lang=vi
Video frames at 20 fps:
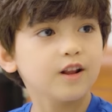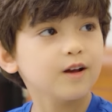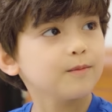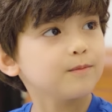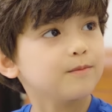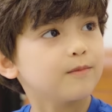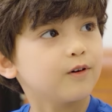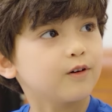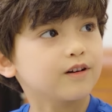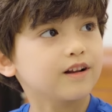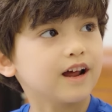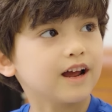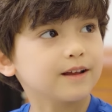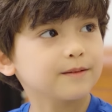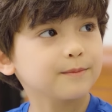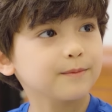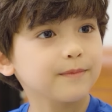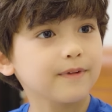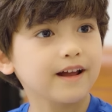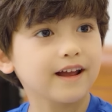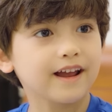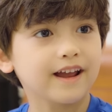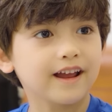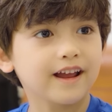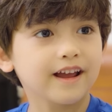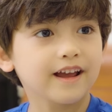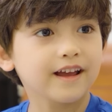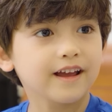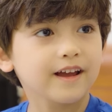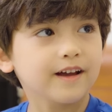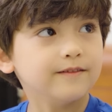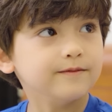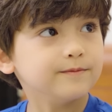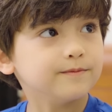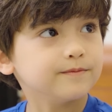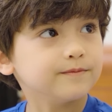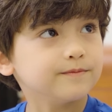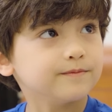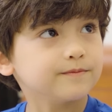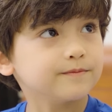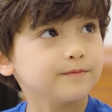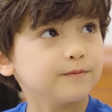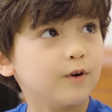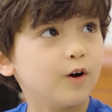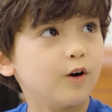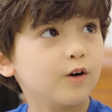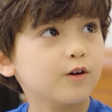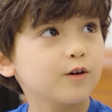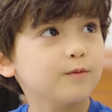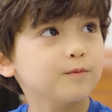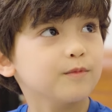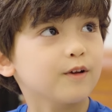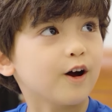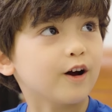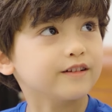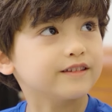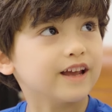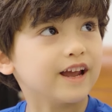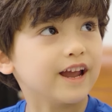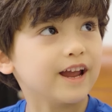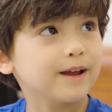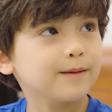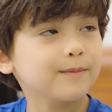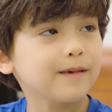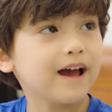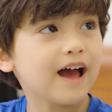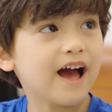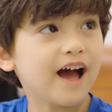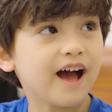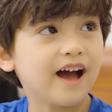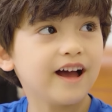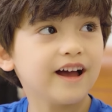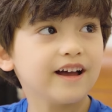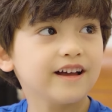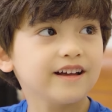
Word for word: chơi ở việt nam thế và rồi các bạn ấy cô lập con